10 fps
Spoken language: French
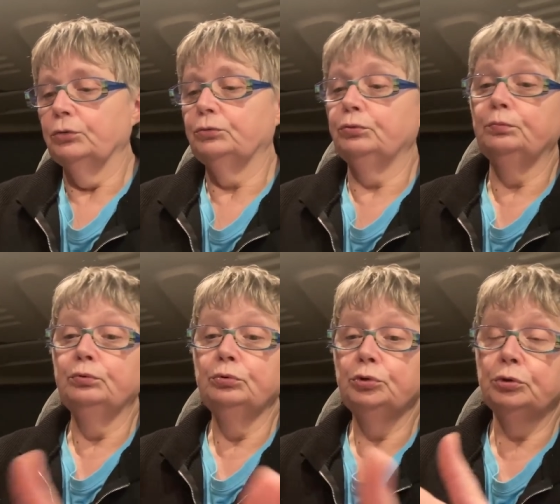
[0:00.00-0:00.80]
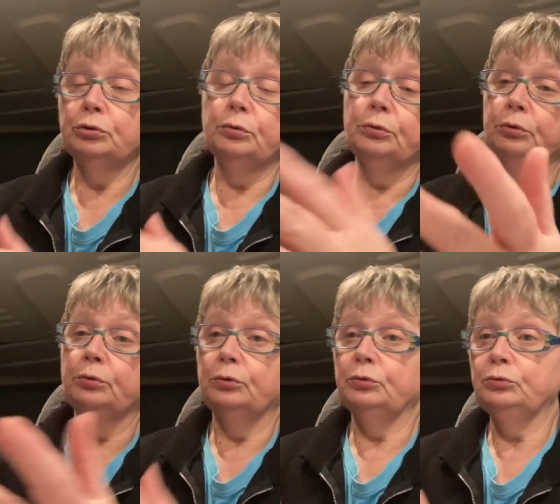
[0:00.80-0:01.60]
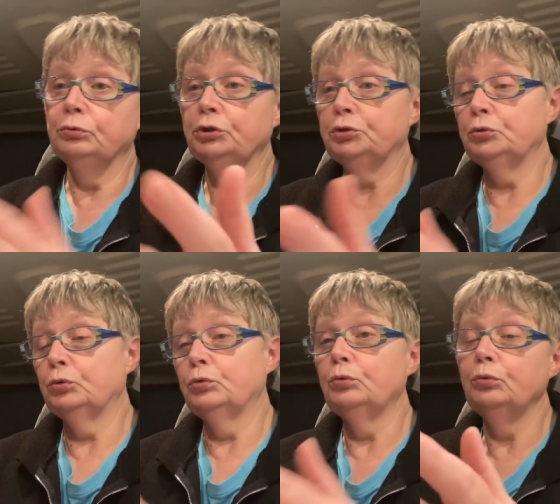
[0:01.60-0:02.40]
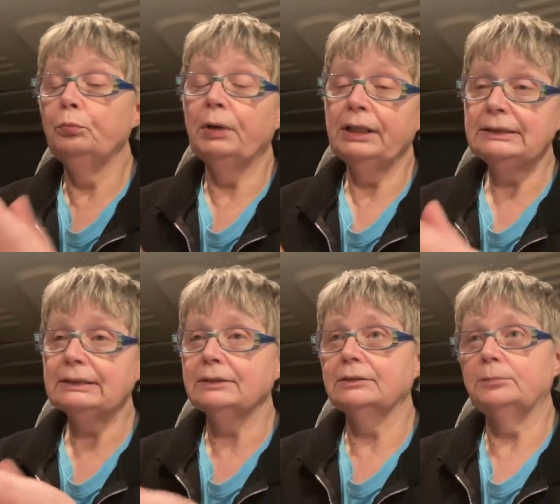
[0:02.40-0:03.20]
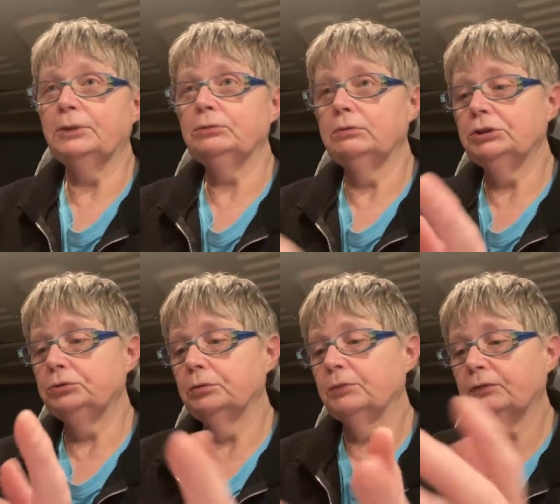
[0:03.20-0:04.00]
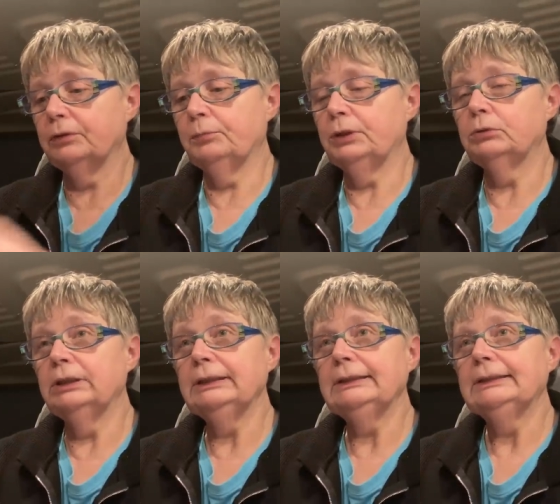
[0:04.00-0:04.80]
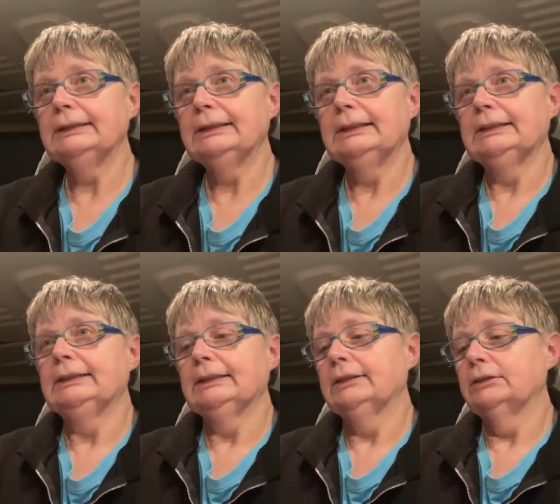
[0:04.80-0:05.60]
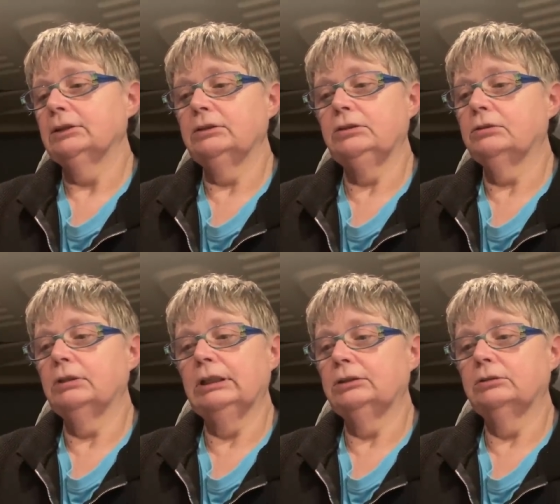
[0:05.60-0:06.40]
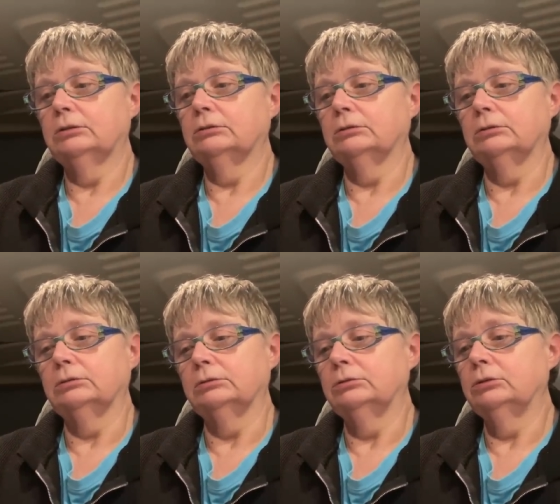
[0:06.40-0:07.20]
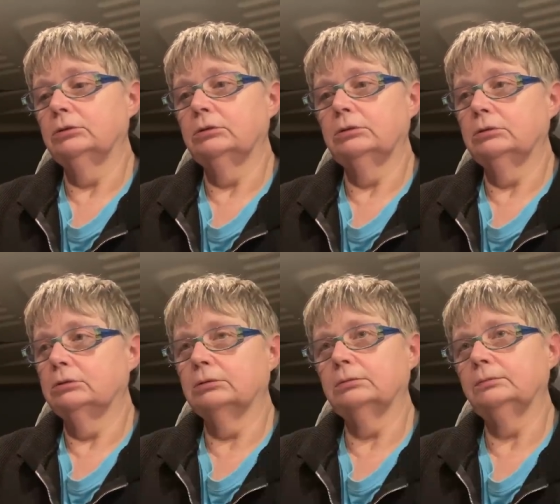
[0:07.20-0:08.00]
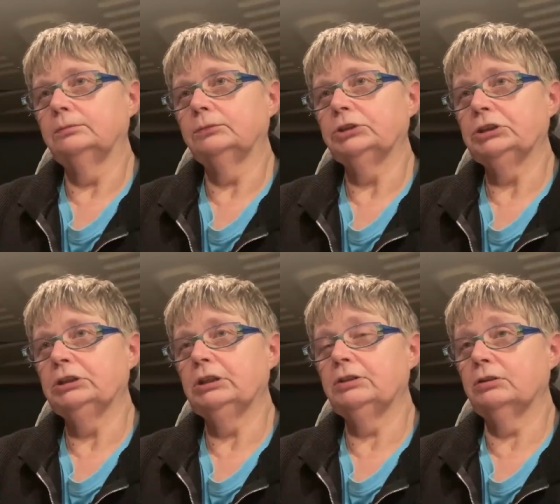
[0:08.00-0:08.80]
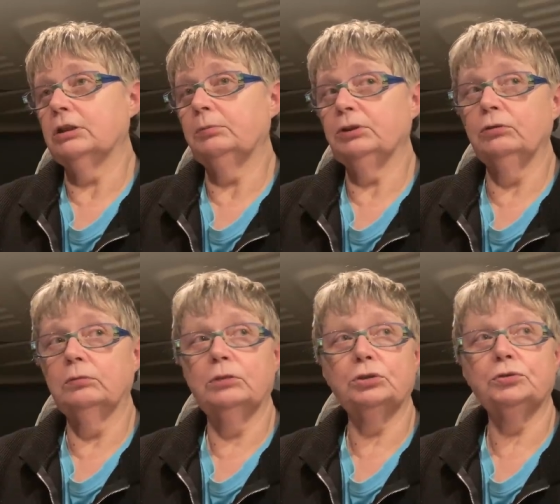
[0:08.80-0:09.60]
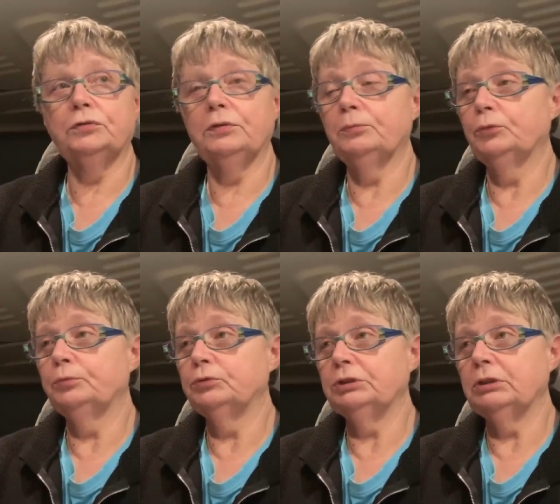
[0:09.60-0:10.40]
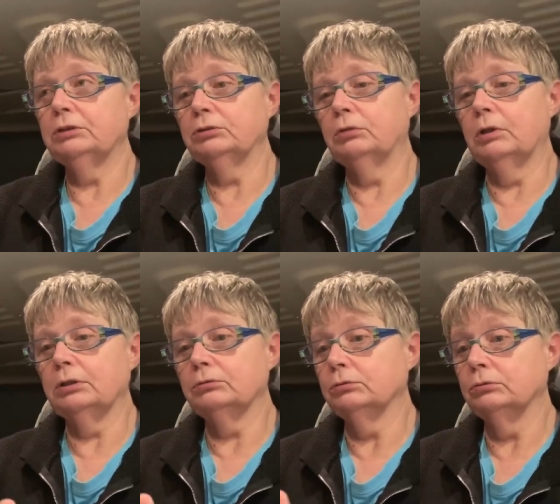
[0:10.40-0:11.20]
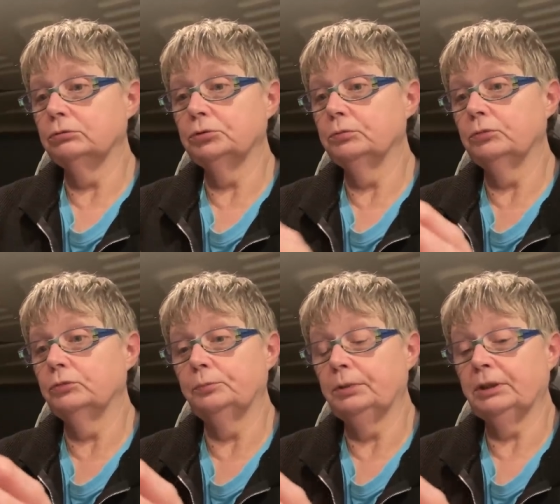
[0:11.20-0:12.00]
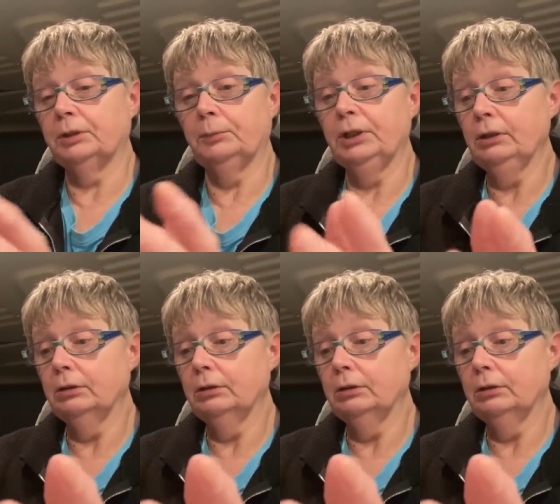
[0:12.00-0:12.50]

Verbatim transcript: tu bouges euh, tous les jours ou presque, pas tous les jours, mais enfin pas loin. Tandis que là, non, non, non, non. À partir du moment où je vais me poser à un endroit que, où je me plairais bien,